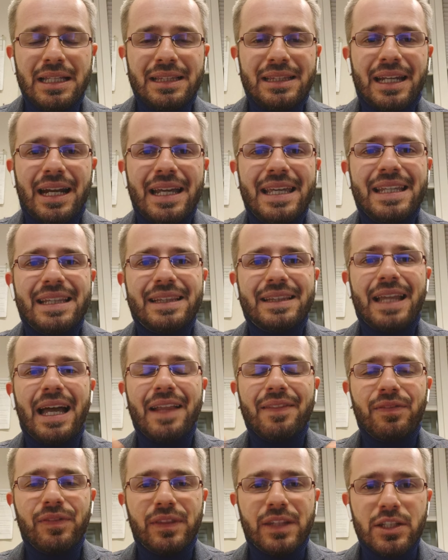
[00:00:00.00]
Tra i
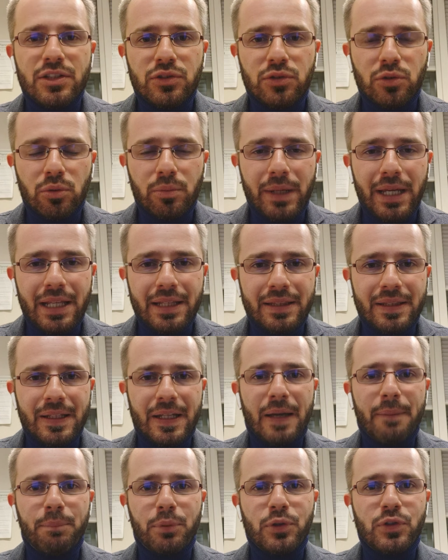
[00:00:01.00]
tanti strumenti
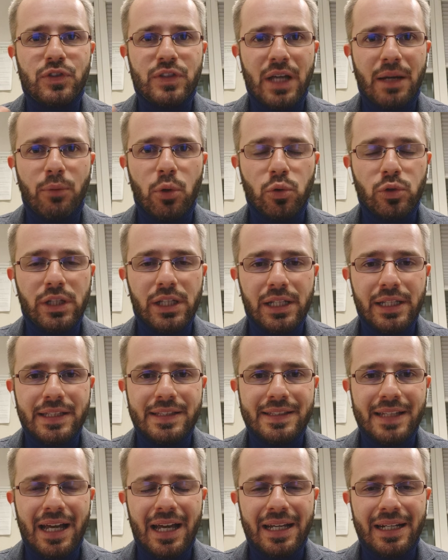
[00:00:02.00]
che possiamo
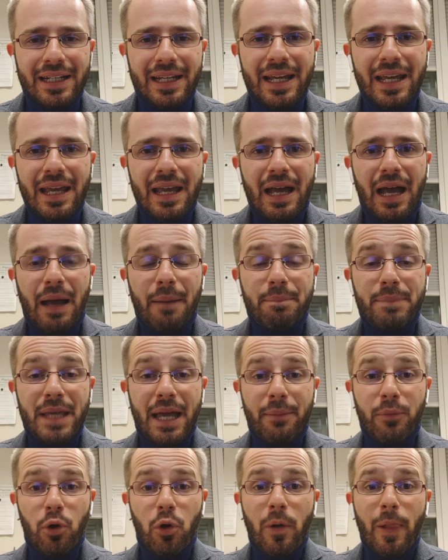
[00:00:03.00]
utilizzare
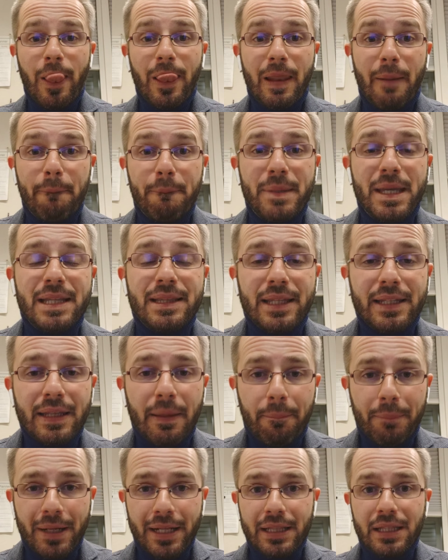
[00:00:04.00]
abbiamo l'ambiente di
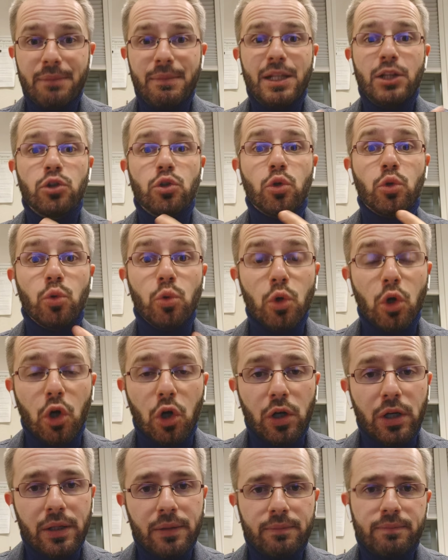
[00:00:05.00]
apprendimento
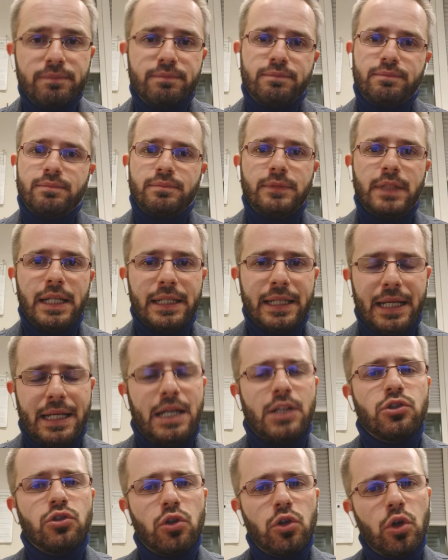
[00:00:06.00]
Google, nel
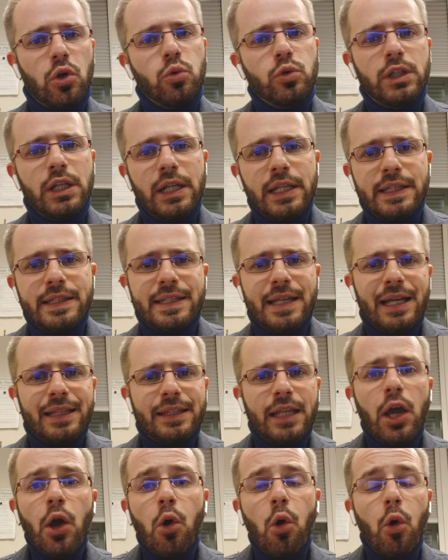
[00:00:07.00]
caso lo
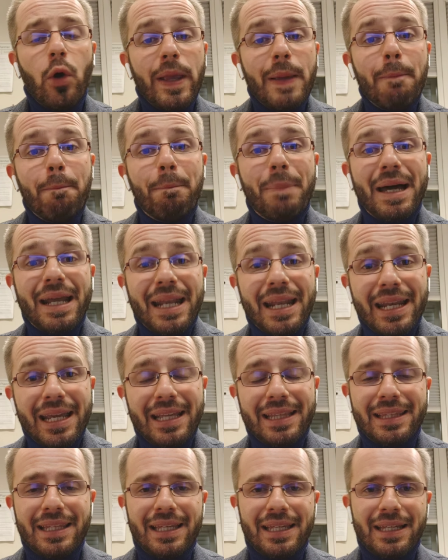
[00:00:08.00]
utilizziate o
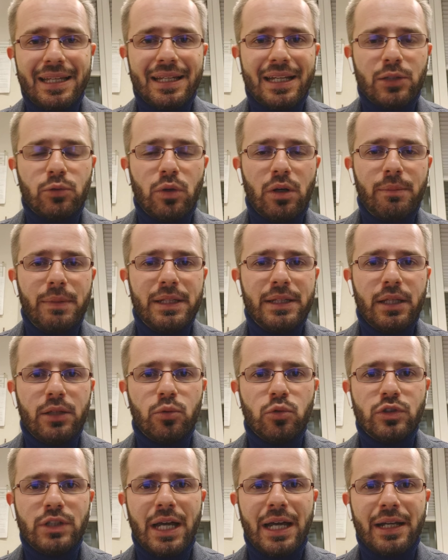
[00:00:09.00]
imparerete gradualmente ad
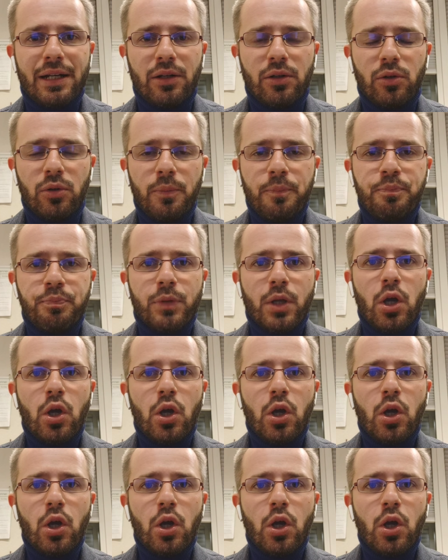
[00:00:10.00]
usarlo.